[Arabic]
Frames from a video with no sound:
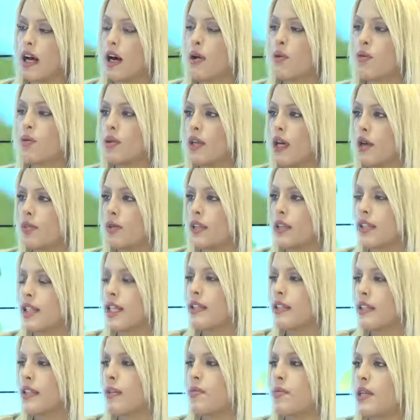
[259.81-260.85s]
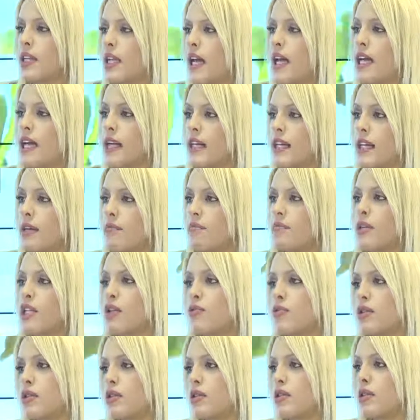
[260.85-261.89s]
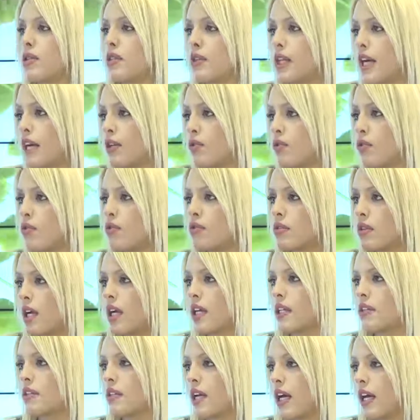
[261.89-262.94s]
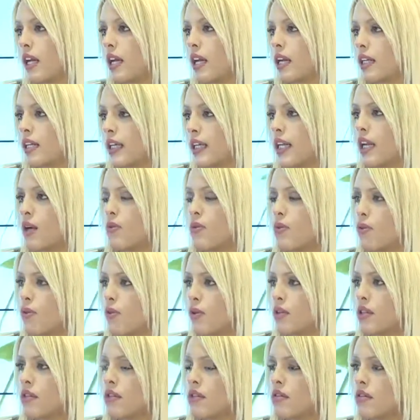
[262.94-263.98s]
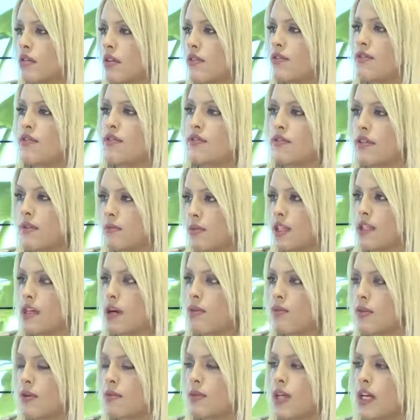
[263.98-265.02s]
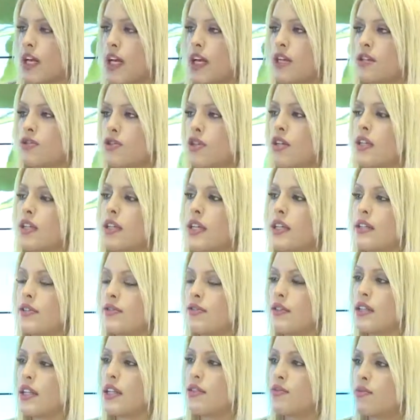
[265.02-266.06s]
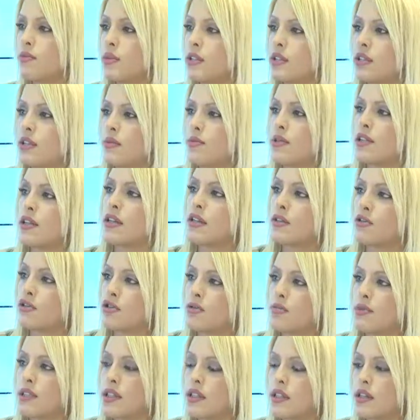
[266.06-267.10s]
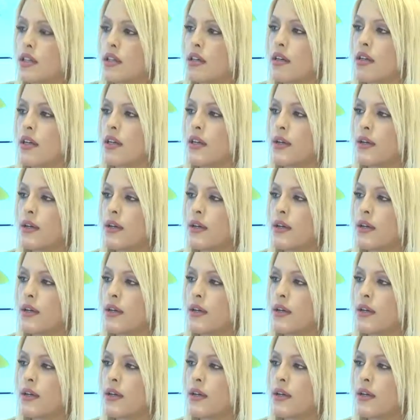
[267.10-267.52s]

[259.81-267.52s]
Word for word: او او تكتر من هاي الكميه ويصير تعال نقول ضغط على الكلى وهو ينظف فبتكون من الحجر يعني فكيف بالضبط الاشي بصير